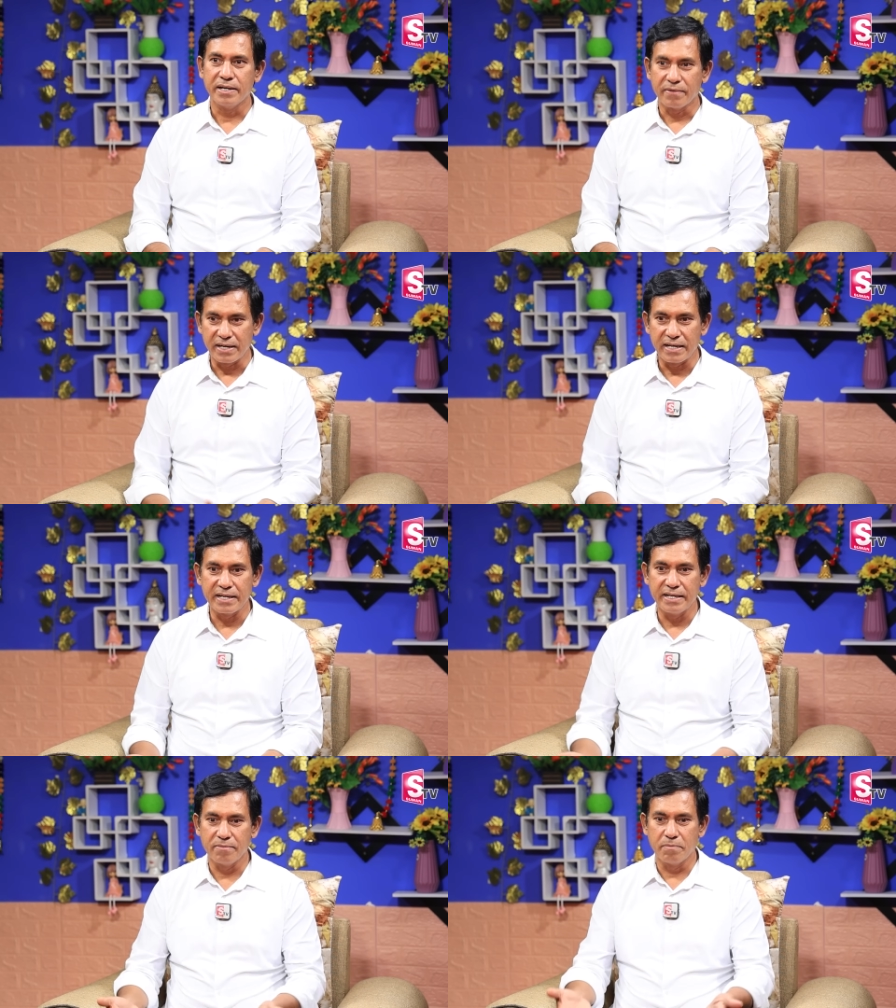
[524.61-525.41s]
ఎవడన్నా
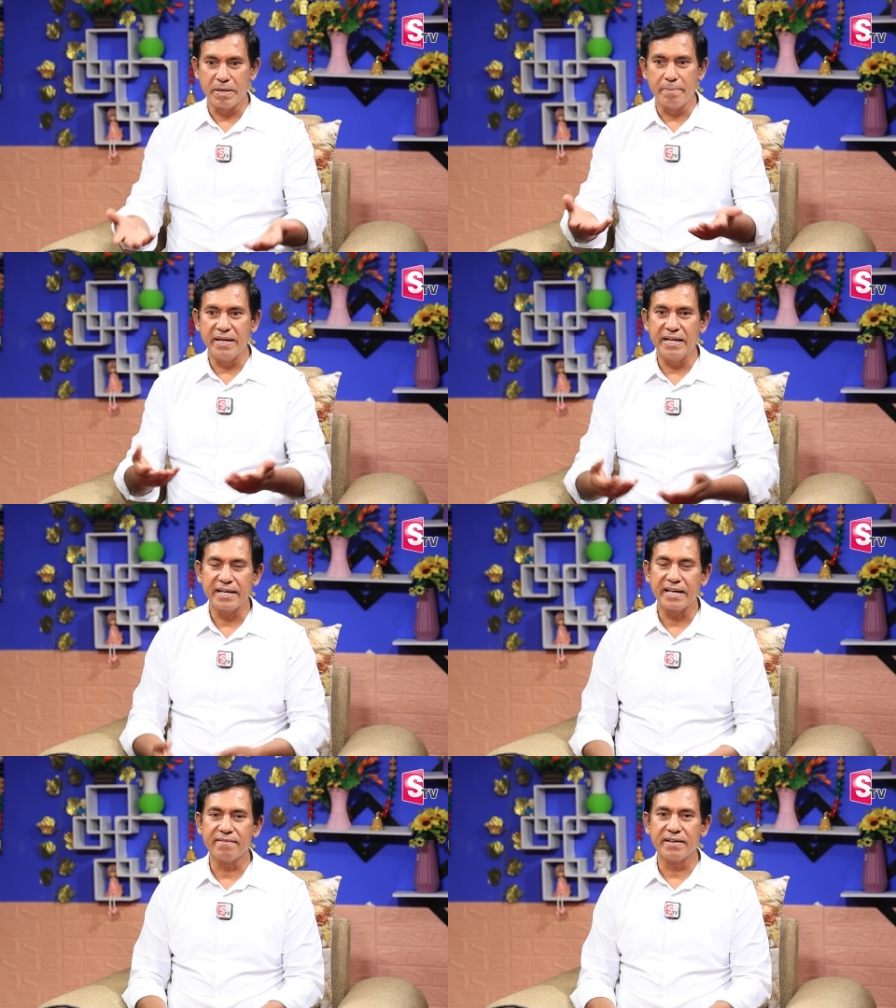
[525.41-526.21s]

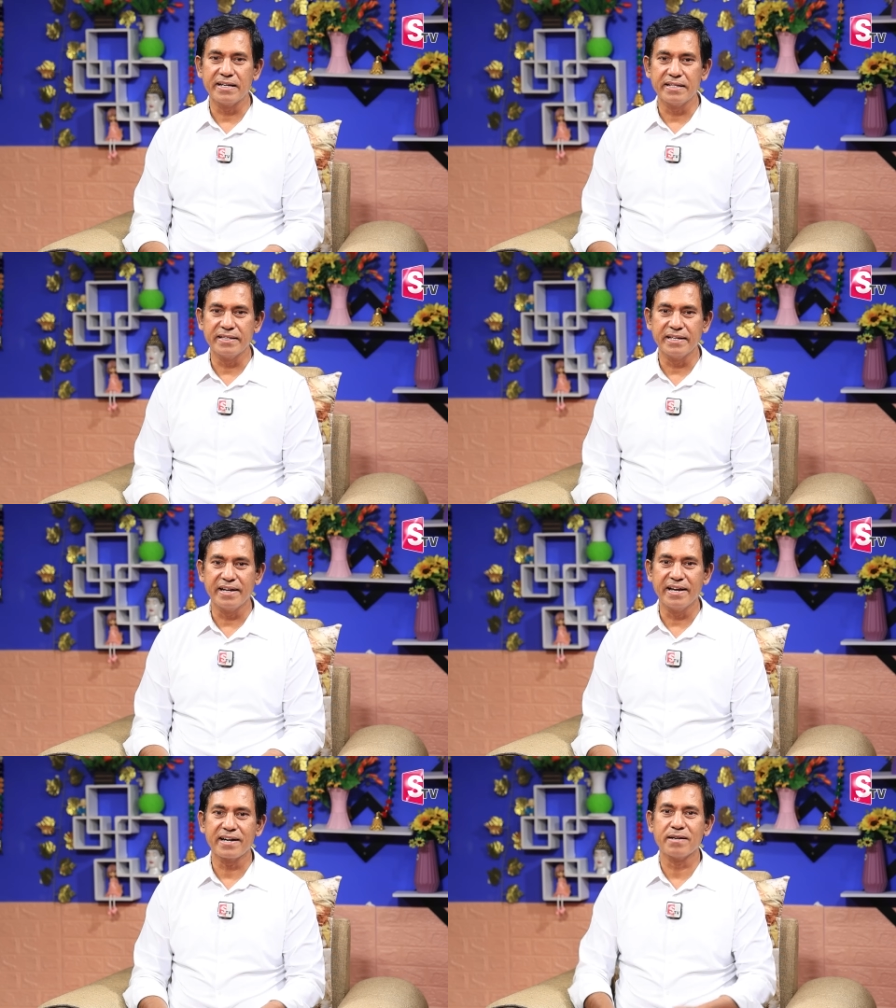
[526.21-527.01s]
ఎమ్మెల్యేని కలవాలని వెళ్తే
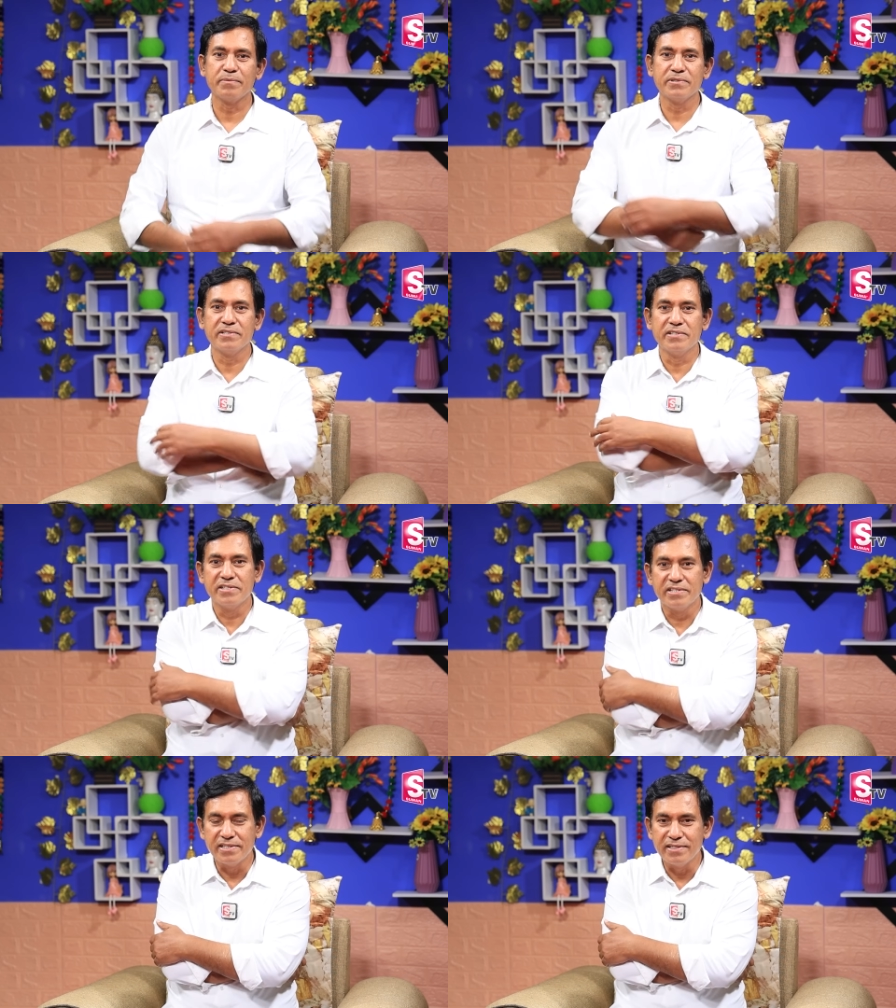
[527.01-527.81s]
గేట్ల ముందు
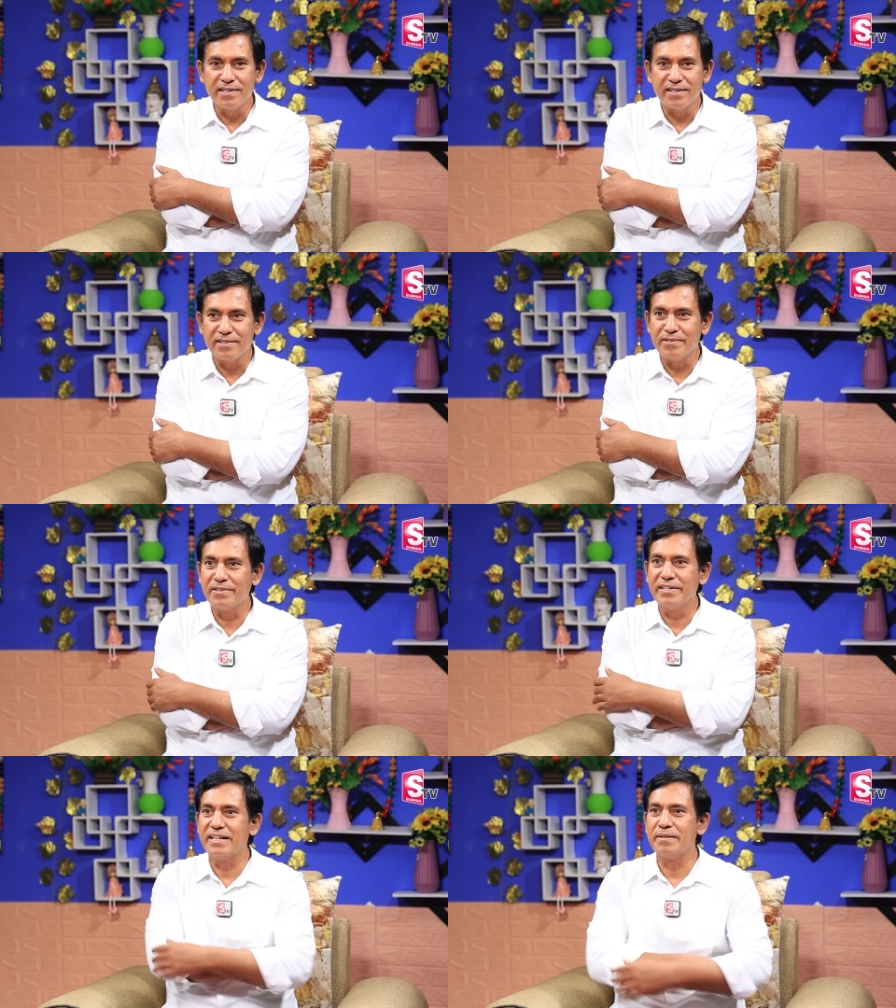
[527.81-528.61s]
చేతులు
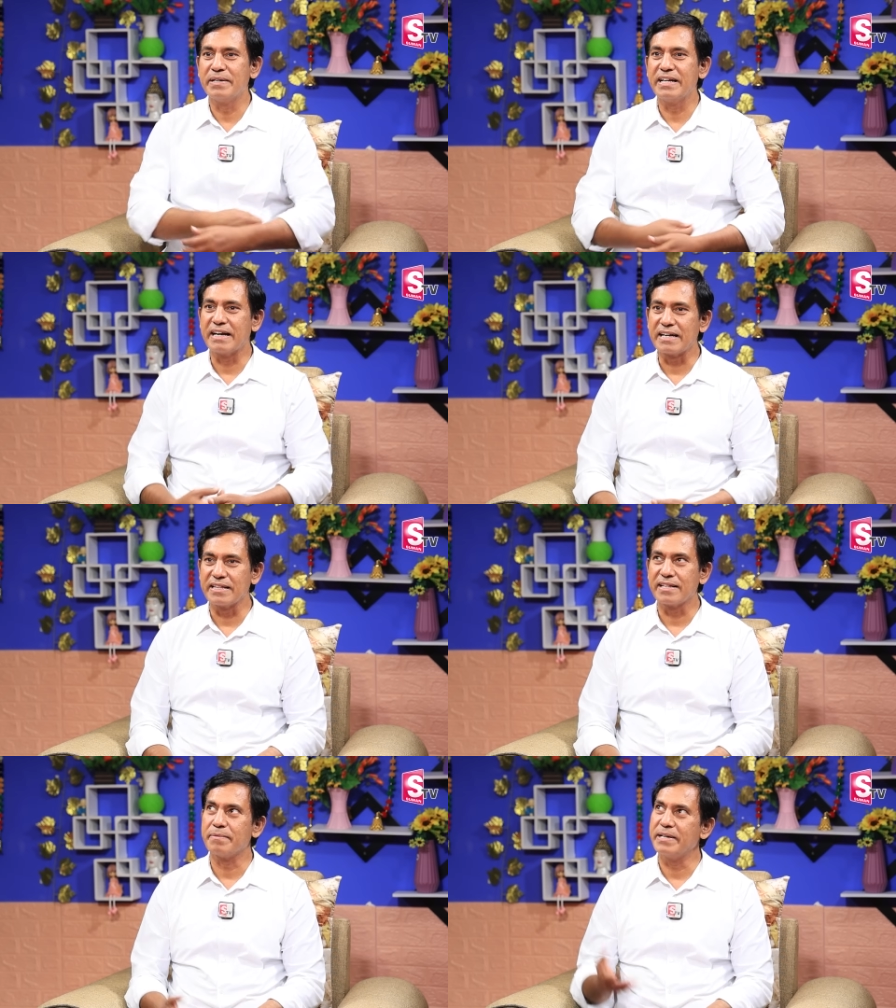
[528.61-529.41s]
కట్టుకొని నిలబడి
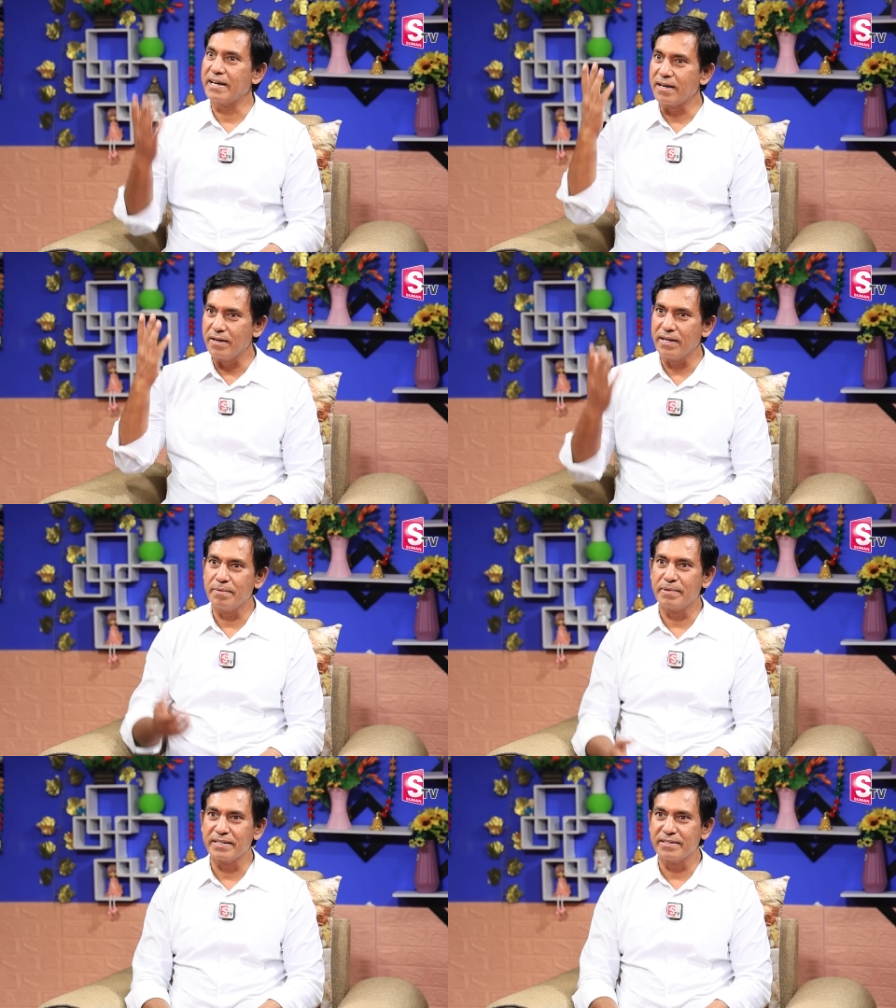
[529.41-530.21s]
గంటల తరబడి ఎండలు
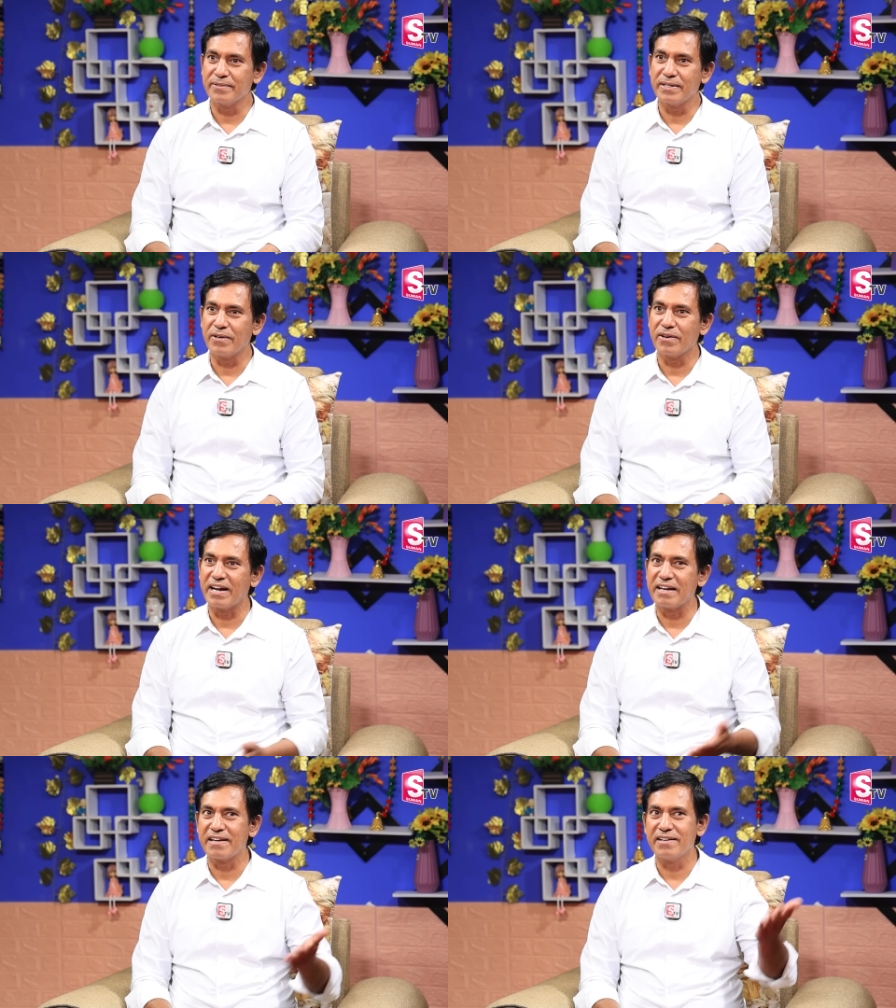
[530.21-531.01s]
నిలబడితే కూడా
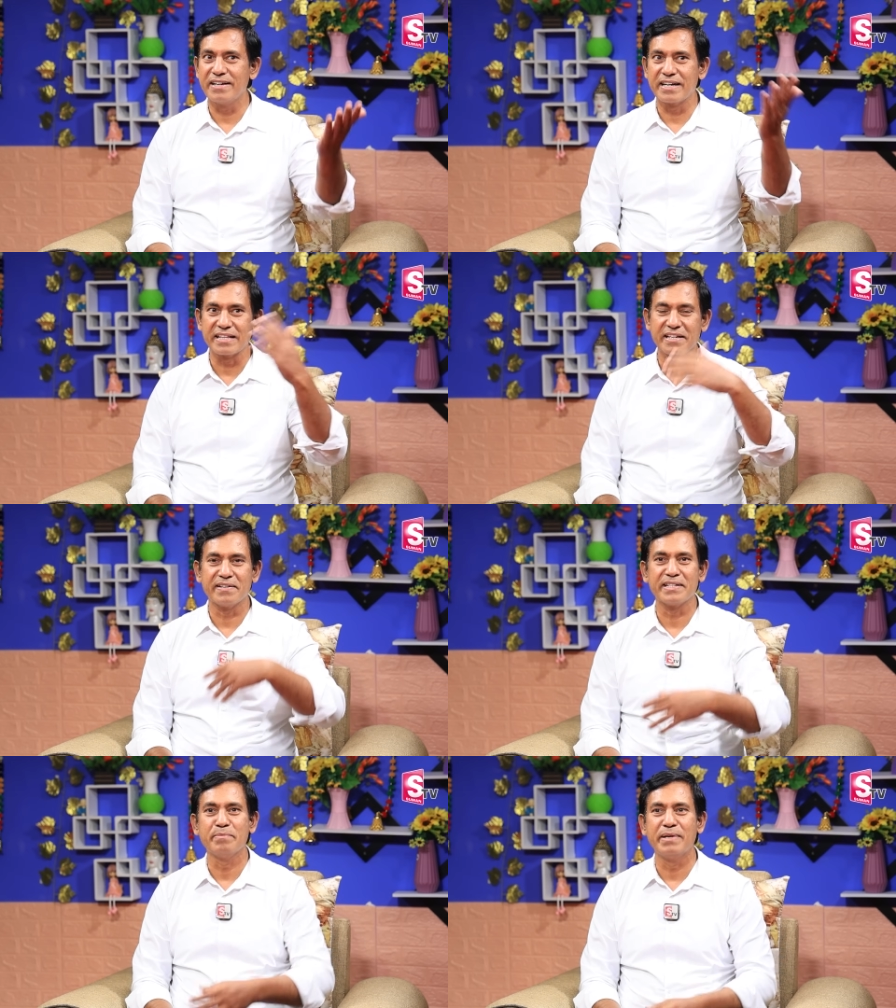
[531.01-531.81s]
గంట రెండు గంటల
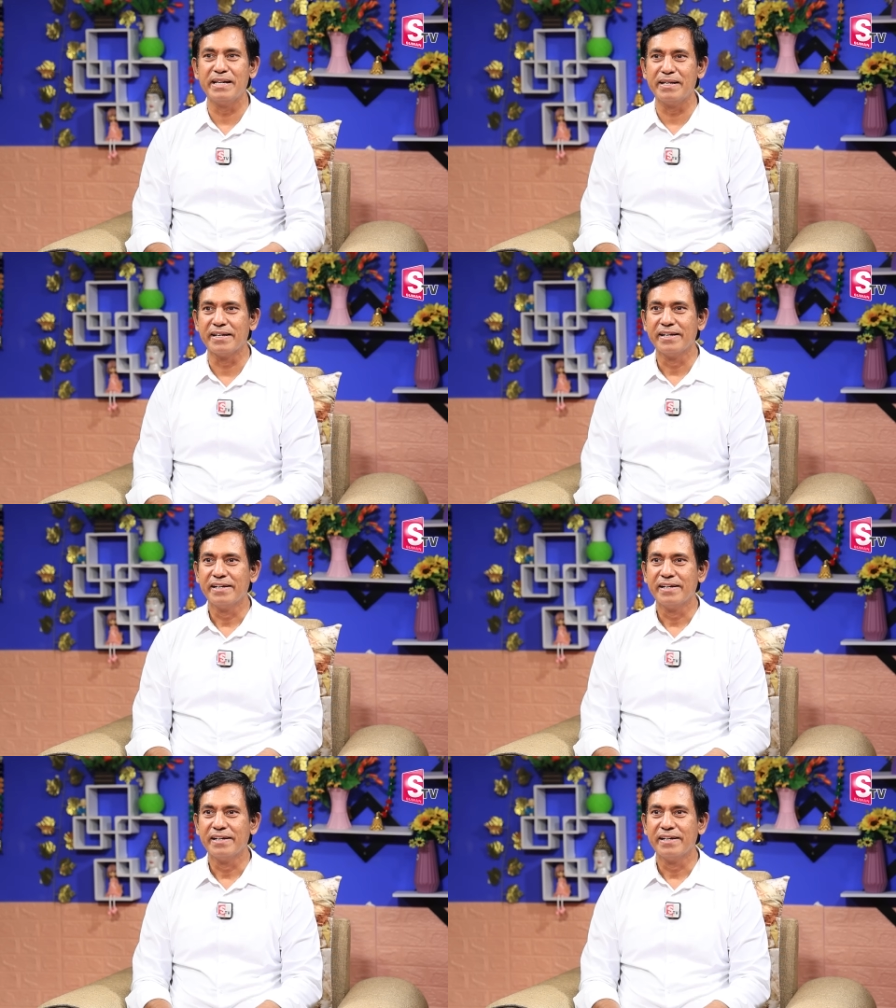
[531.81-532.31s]
తర్వాత ఎమ్మెల్యే